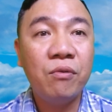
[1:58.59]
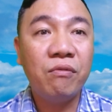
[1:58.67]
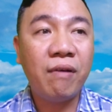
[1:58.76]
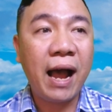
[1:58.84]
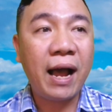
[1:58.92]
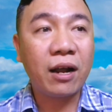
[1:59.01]

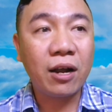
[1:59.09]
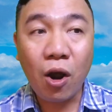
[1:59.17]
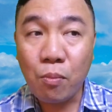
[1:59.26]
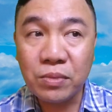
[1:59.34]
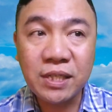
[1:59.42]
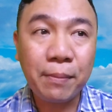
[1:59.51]
và
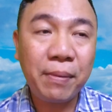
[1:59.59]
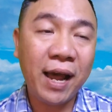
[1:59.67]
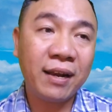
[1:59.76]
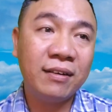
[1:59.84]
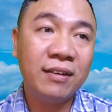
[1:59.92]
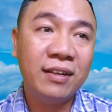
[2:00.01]
không chấp
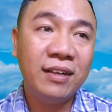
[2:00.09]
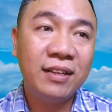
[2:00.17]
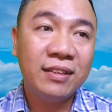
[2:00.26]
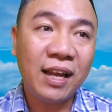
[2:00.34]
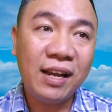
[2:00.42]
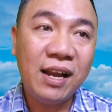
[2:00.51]
hành.
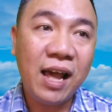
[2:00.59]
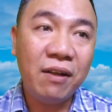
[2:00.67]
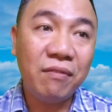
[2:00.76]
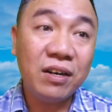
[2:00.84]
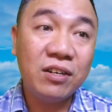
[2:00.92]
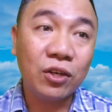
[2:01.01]
Thánh lễ
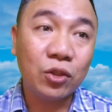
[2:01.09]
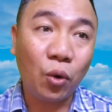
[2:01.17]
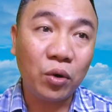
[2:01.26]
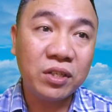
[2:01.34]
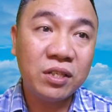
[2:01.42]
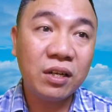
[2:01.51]
vẫn được
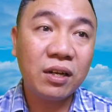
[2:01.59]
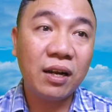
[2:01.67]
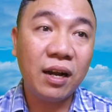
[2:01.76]
tổ chức